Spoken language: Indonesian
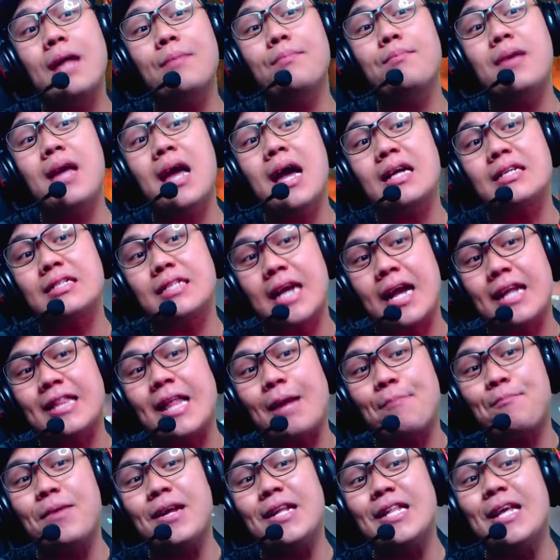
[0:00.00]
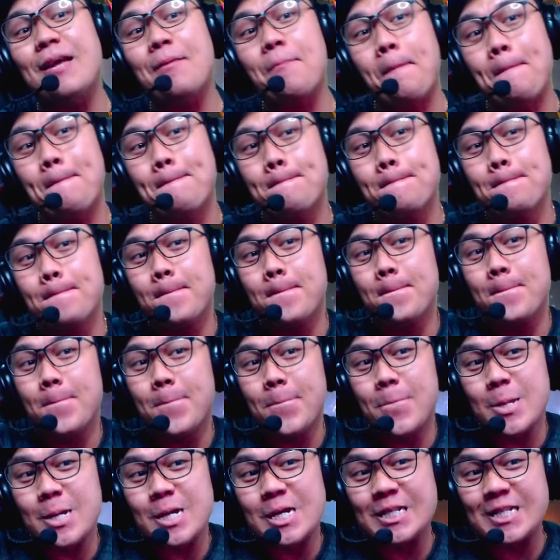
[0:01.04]
biasa, tapi ini
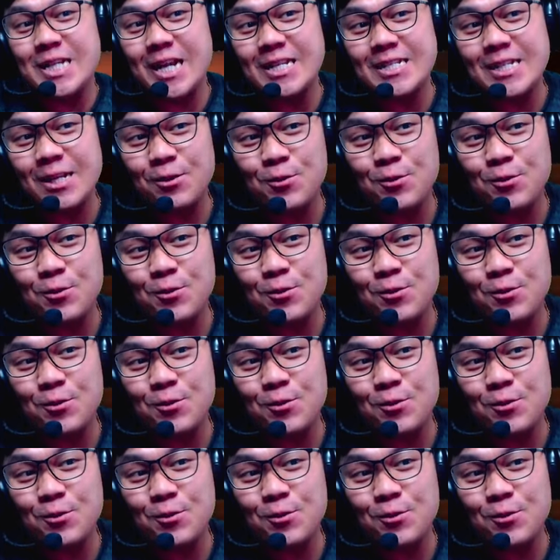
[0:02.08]
salah satu